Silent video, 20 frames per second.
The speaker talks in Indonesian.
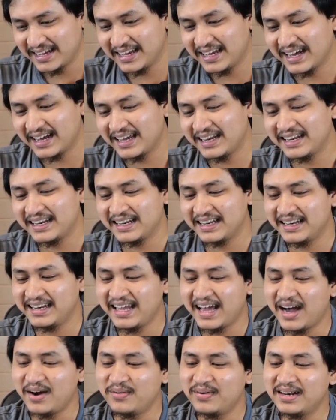enggak kan
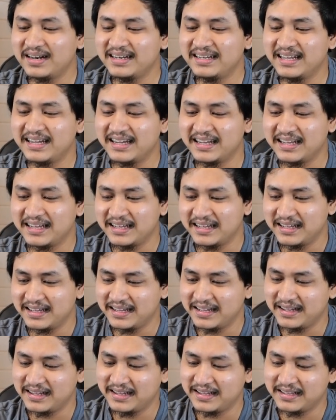di awal dia
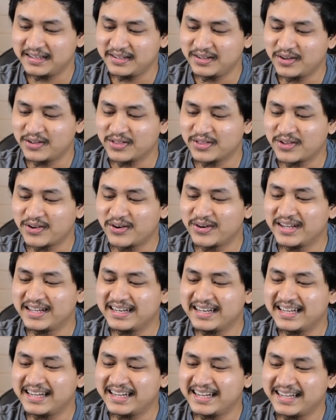
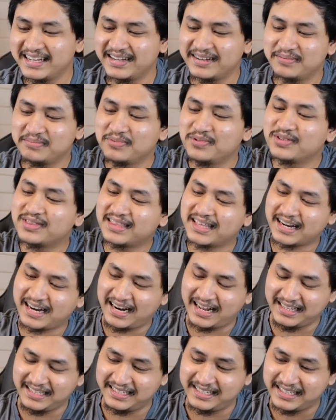nyontohinnya muter
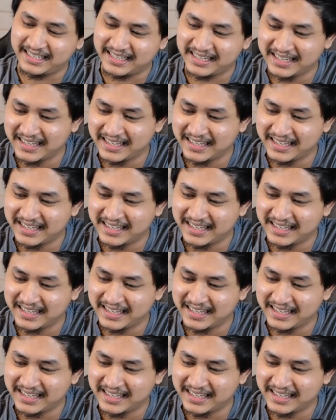anjing